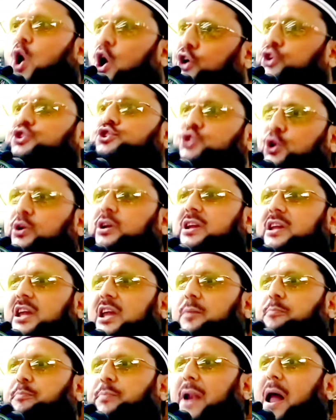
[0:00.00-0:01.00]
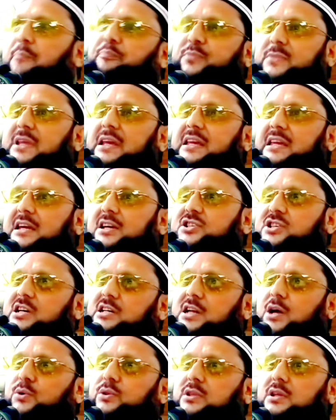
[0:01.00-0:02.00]
অর্জন কি প্রাপ্তি কি
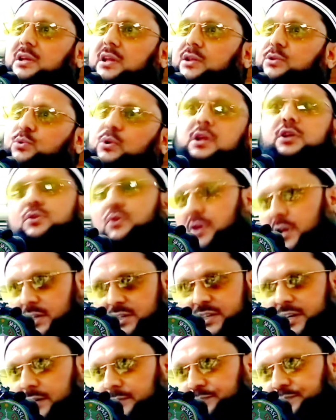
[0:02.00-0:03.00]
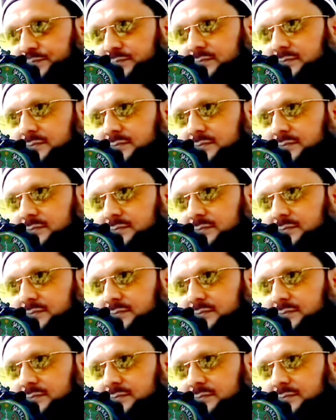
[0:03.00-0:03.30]
সেটাও তিনি তুলে ধরেছেন